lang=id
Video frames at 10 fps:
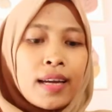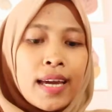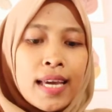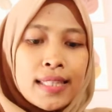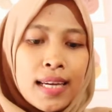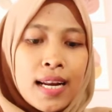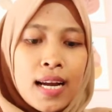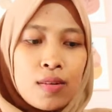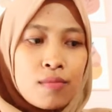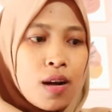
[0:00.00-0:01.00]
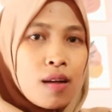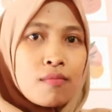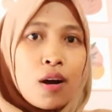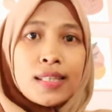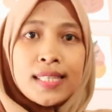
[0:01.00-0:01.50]
guys, sekarang aku mau
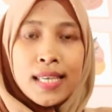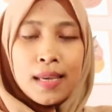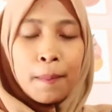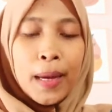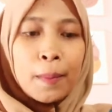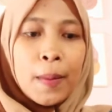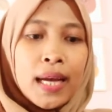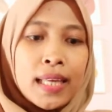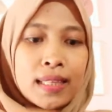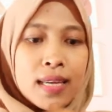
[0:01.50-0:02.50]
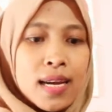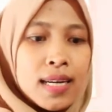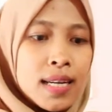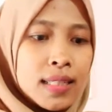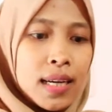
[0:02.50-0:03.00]
unboxing
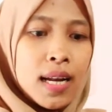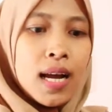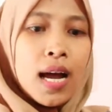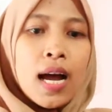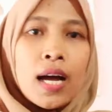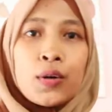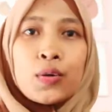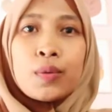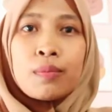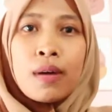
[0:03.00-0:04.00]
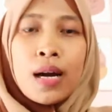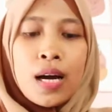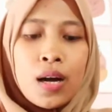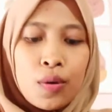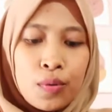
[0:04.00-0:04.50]
paket-paketnya dan sekarang aku
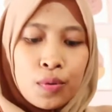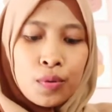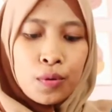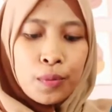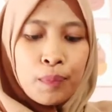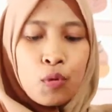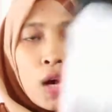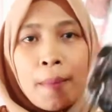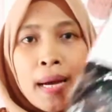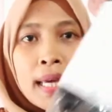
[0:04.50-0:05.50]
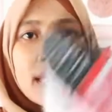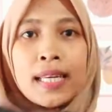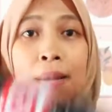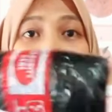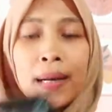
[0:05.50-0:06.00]
mau buka paket
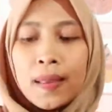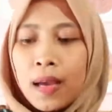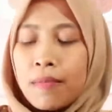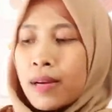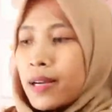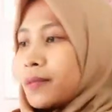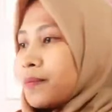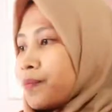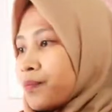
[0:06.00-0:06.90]
yang pertama.